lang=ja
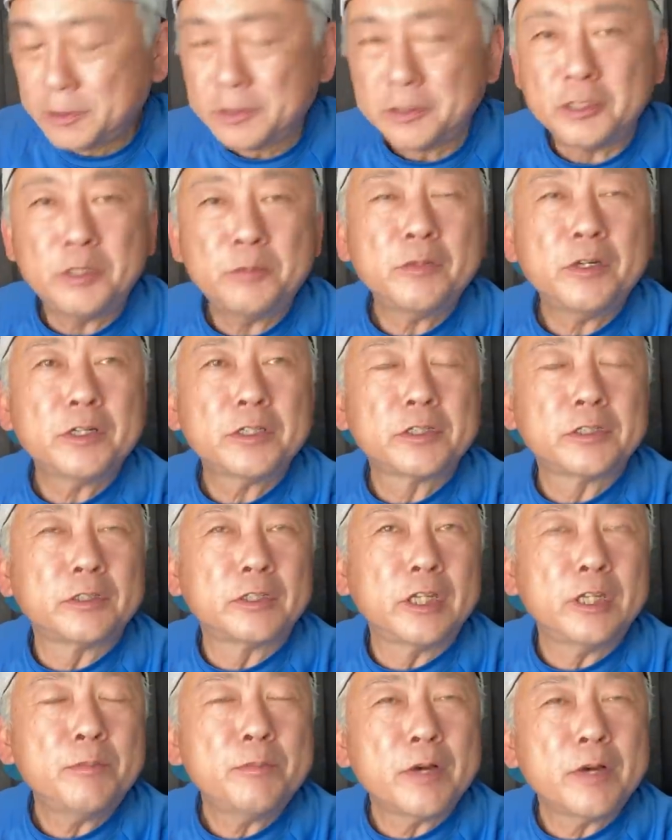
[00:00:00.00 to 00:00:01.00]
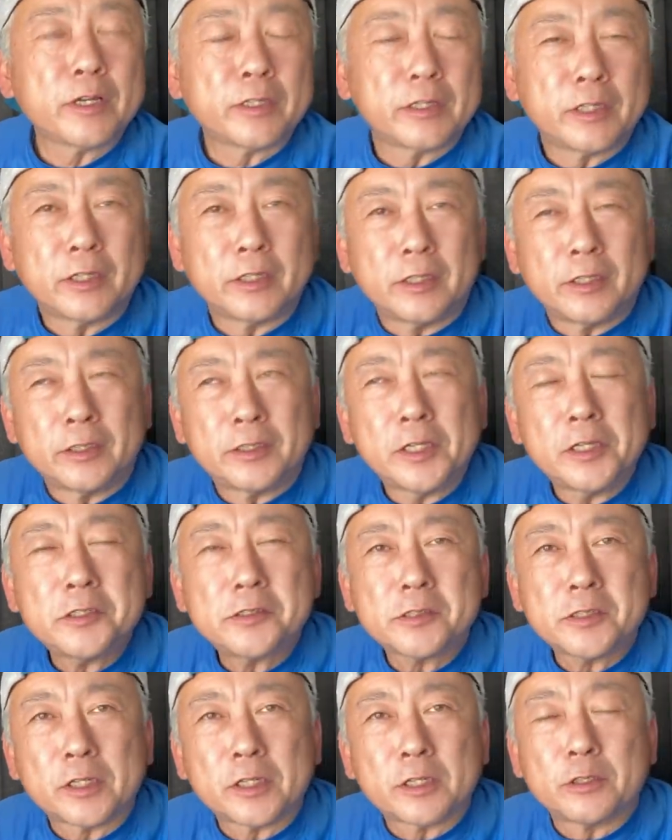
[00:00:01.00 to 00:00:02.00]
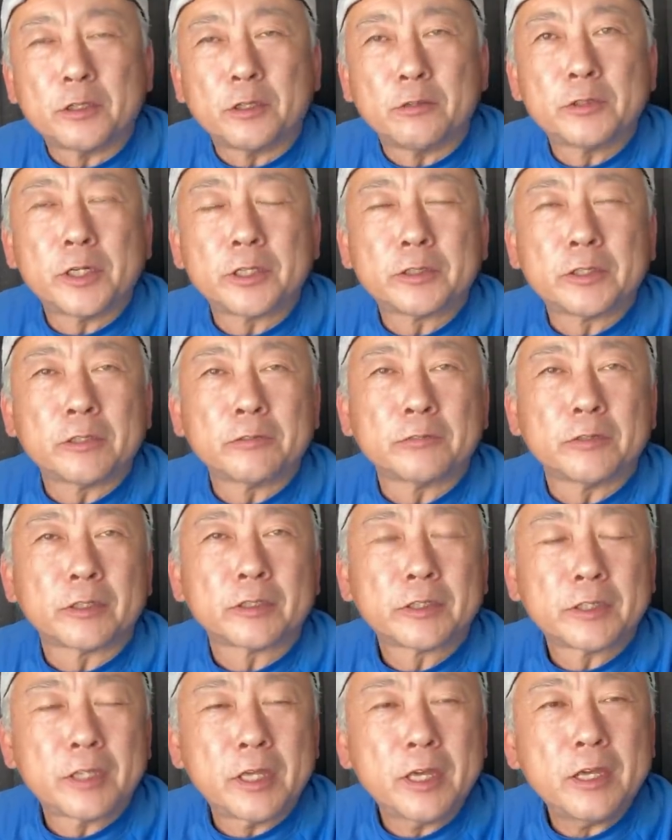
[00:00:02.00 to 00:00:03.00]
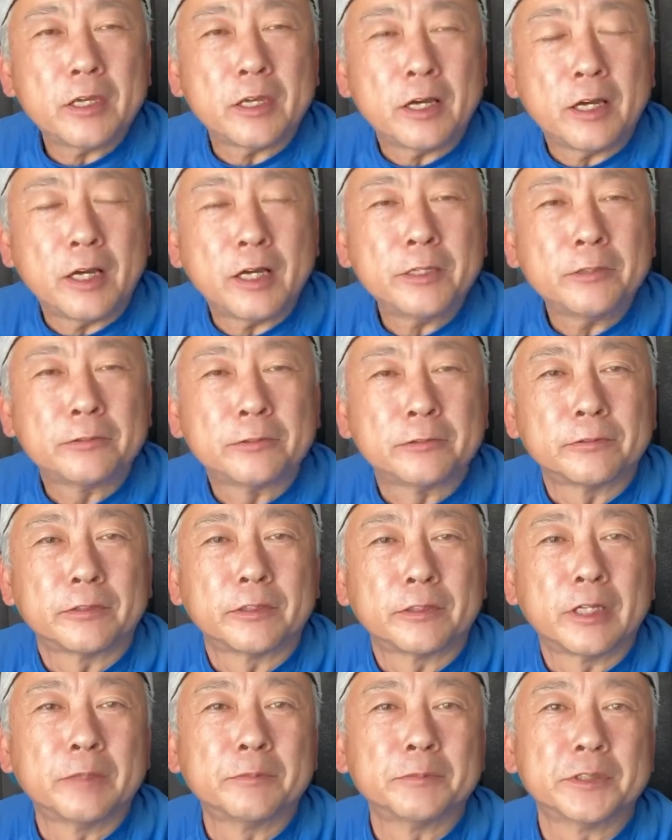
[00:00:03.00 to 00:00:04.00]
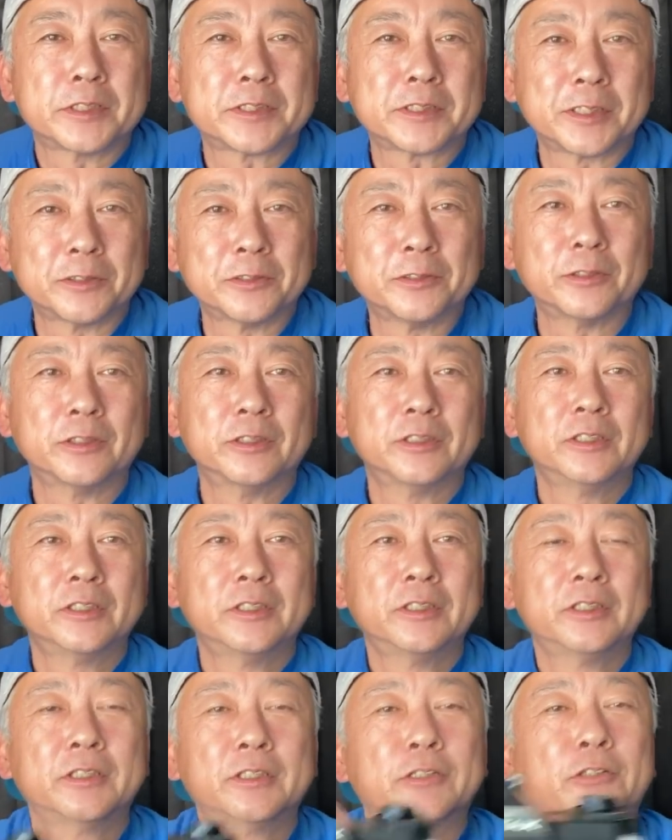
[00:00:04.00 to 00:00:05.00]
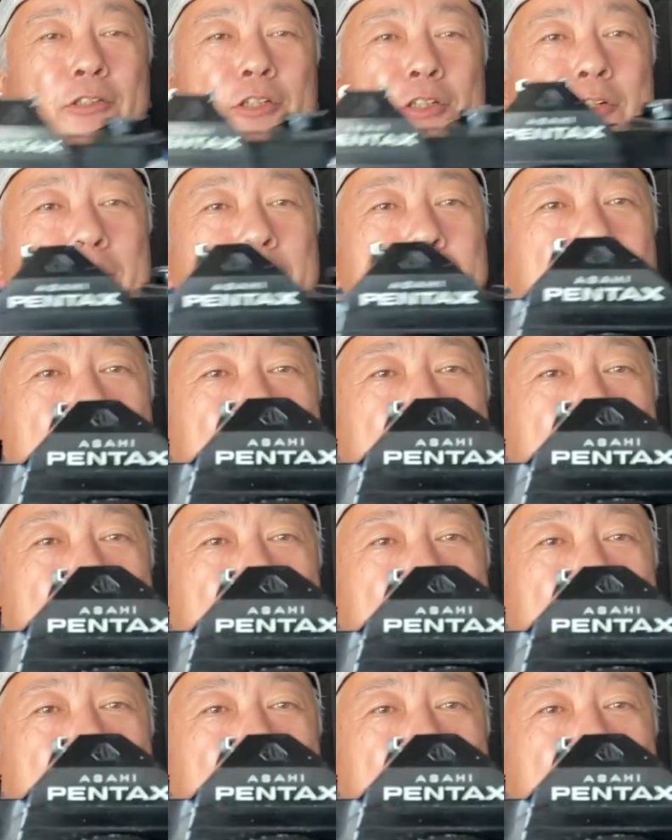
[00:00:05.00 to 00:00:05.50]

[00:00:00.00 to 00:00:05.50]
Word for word: 今、今ね、デジタルで売られてるのは K-M ですけど、これは